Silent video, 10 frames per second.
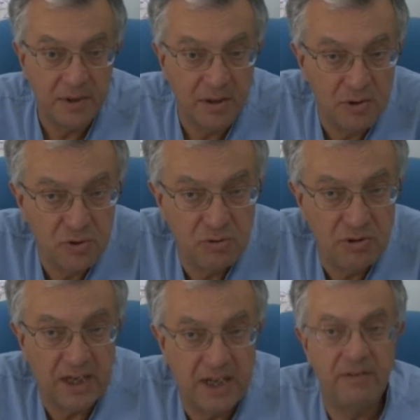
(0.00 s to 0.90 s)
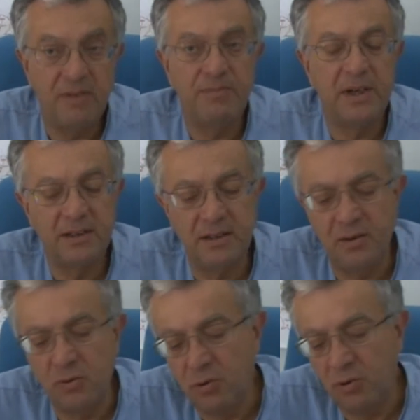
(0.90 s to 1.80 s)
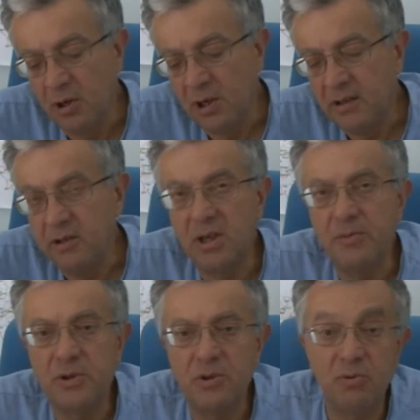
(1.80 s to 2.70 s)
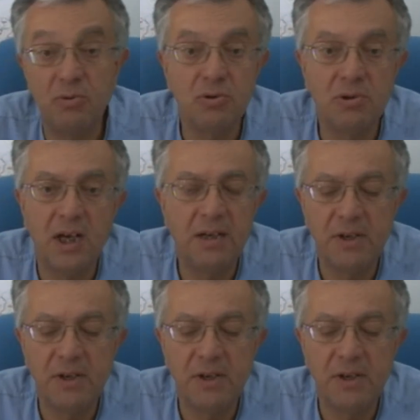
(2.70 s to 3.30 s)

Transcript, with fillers: perché questo non è che fa parte del ruolo diciamo, istituzionale,